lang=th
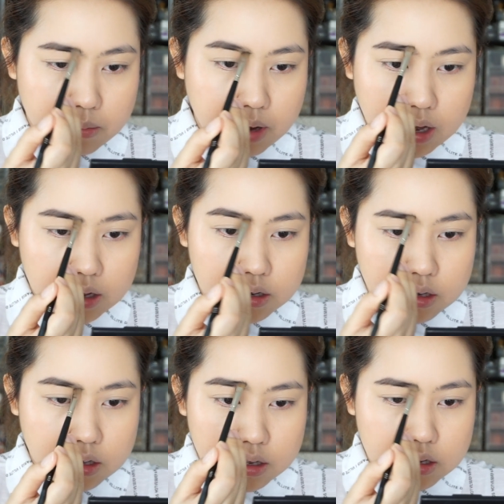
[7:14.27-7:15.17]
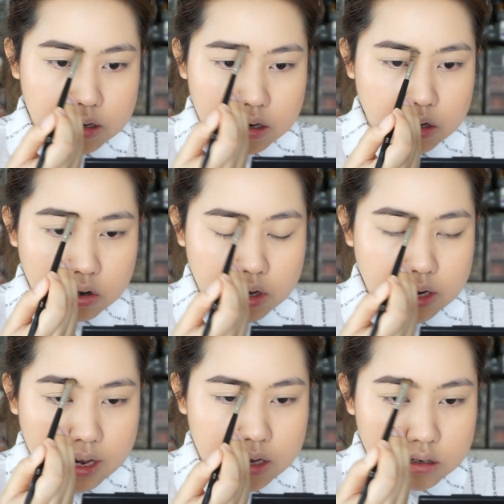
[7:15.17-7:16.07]
บางๆแล้วค่อย
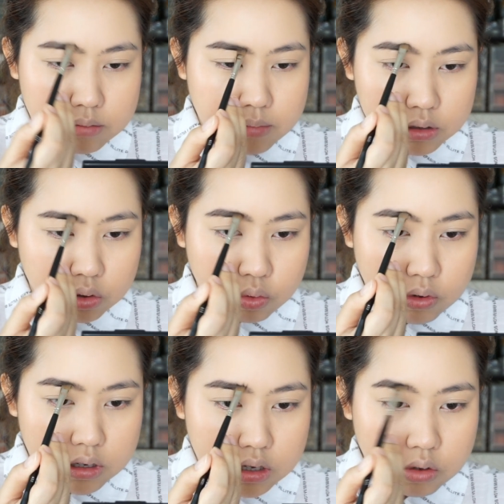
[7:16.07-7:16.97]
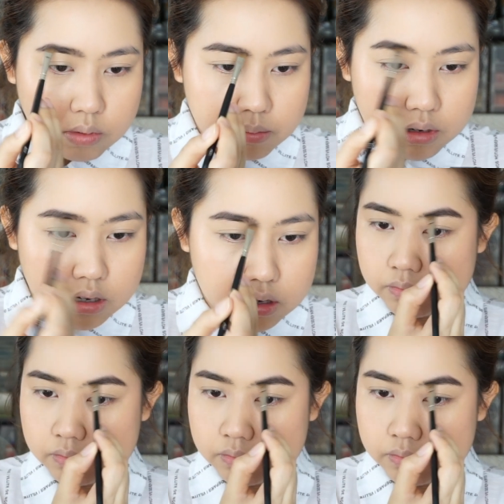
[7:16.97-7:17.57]
ไล่ขึ้นมาตรงหัวคิ้วแบบนี้